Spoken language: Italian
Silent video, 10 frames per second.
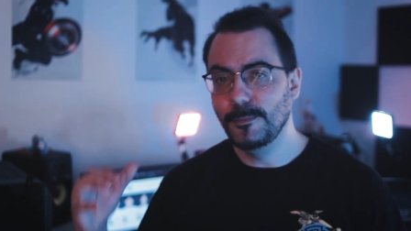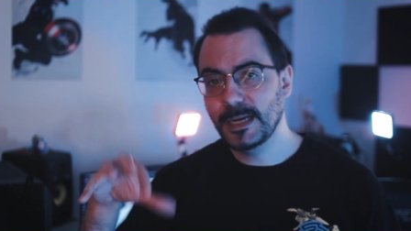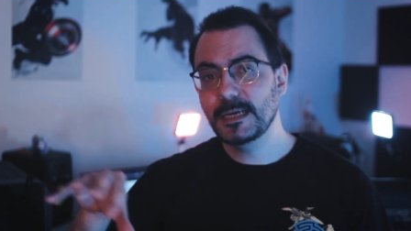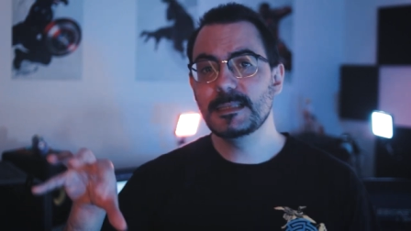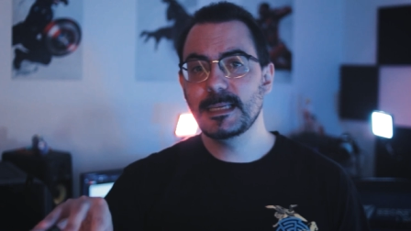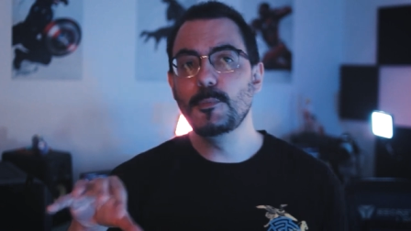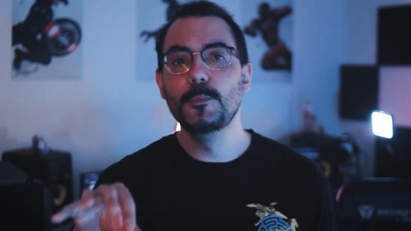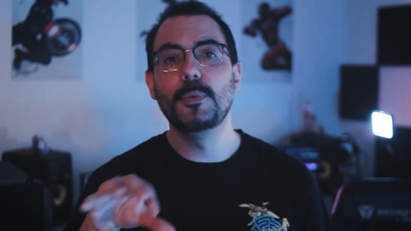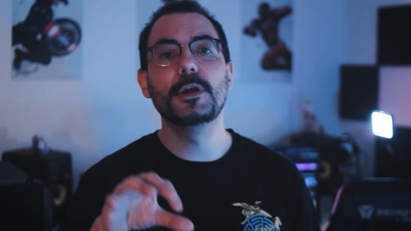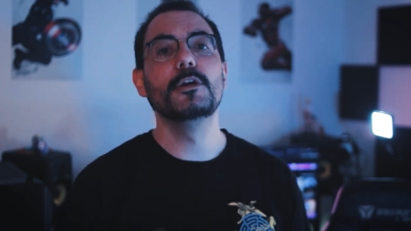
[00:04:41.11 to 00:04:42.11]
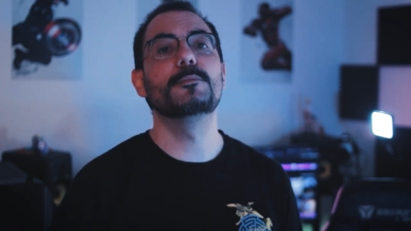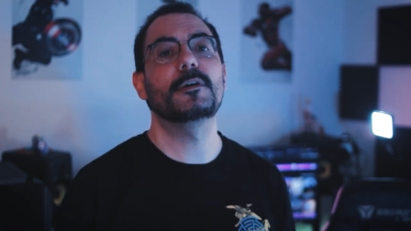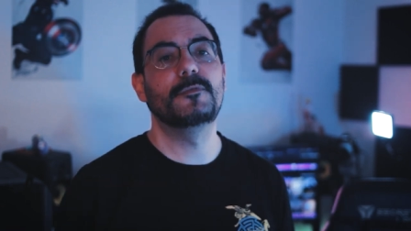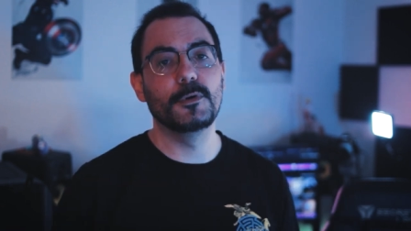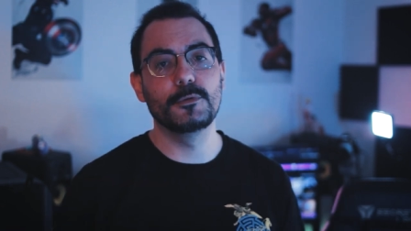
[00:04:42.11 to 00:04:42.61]
Ma analizziamo un pochino
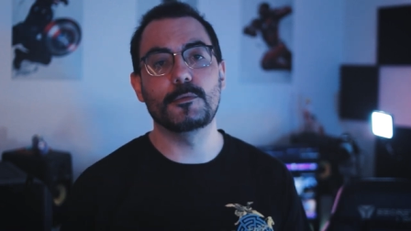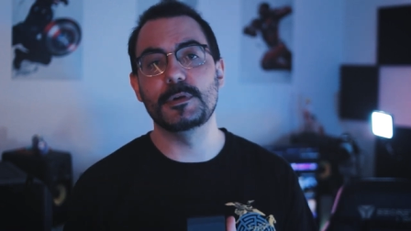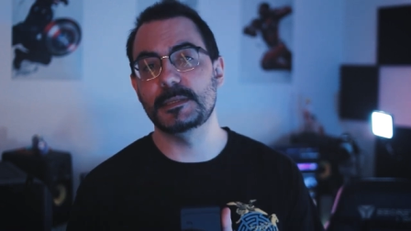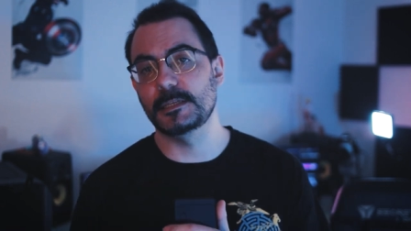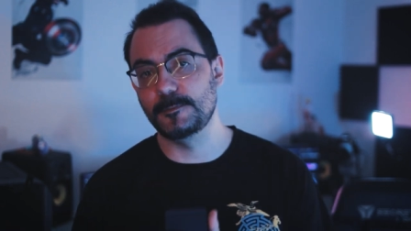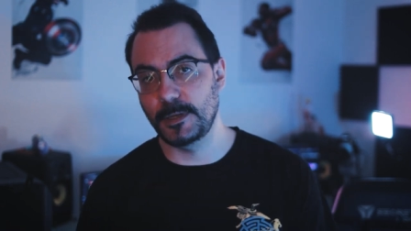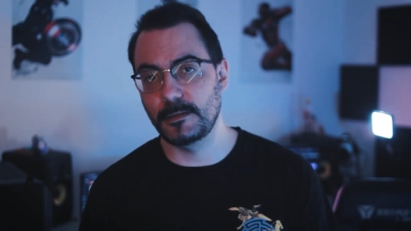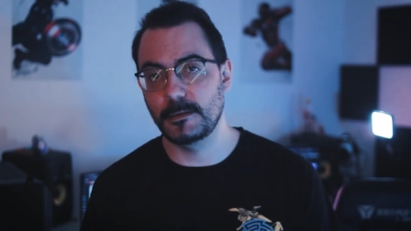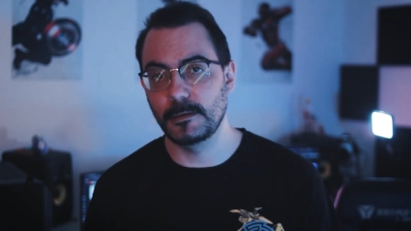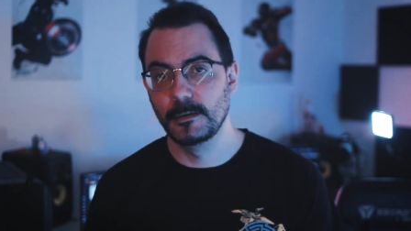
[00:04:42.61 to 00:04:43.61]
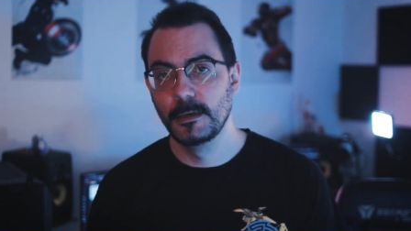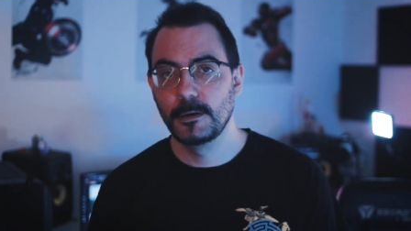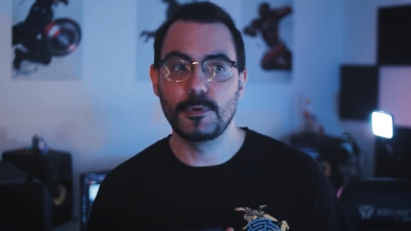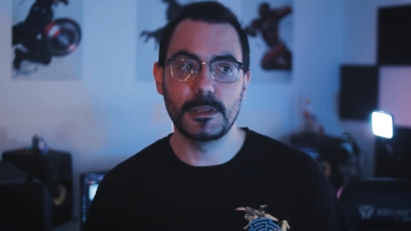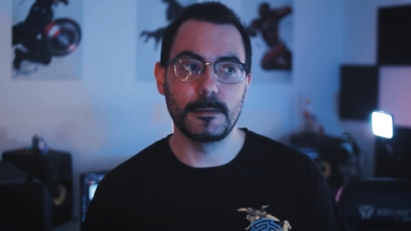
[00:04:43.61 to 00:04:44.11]
più a fondo questi aspetti.
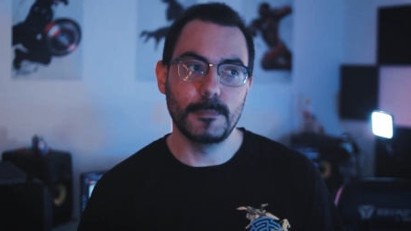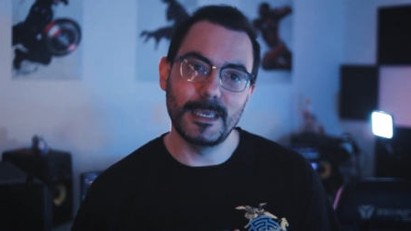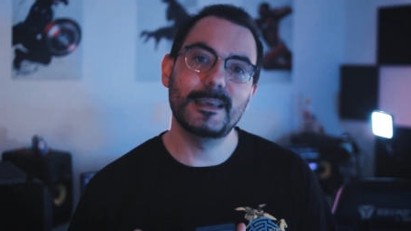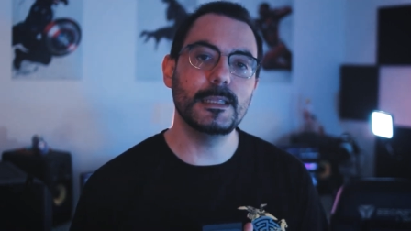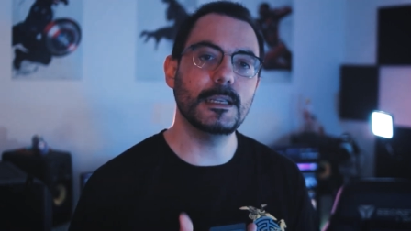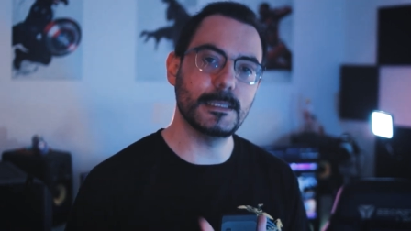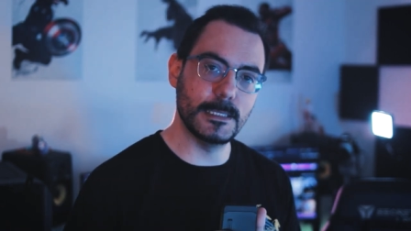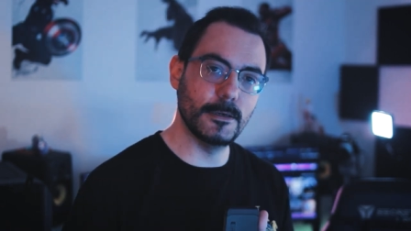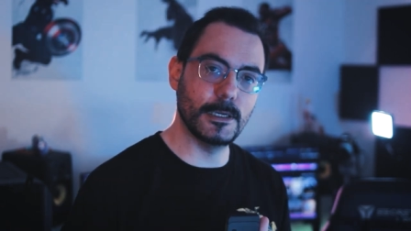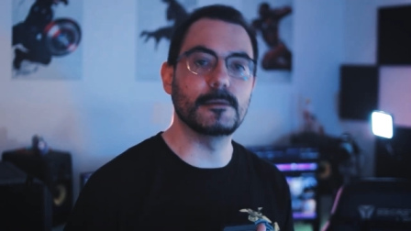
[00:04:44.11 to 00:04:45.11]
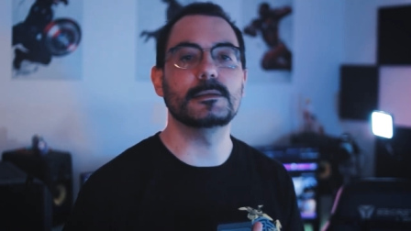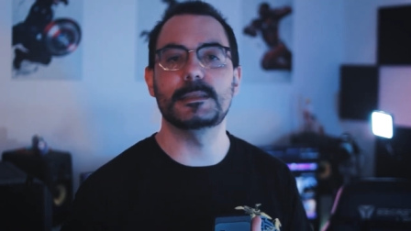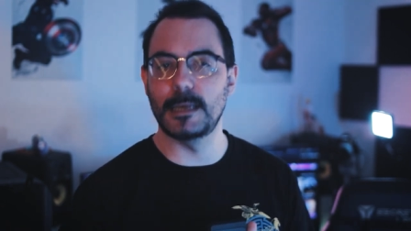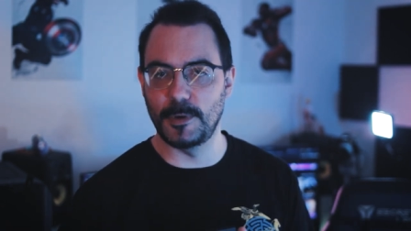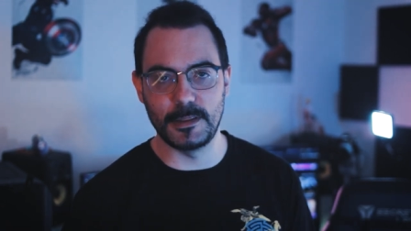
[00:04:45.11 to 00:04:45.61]
Quindi in che direzione
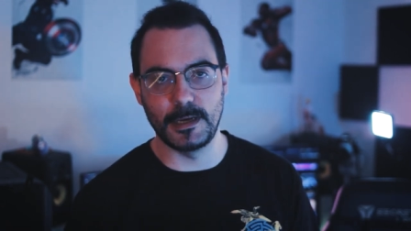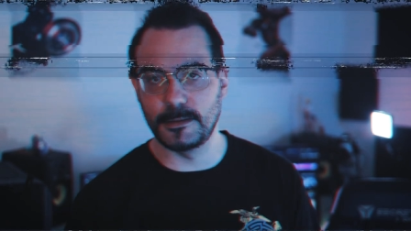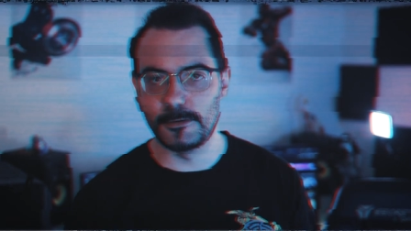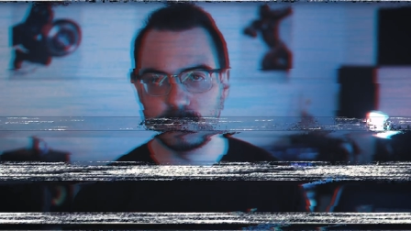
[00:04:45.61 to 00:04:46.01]
stiamo andando?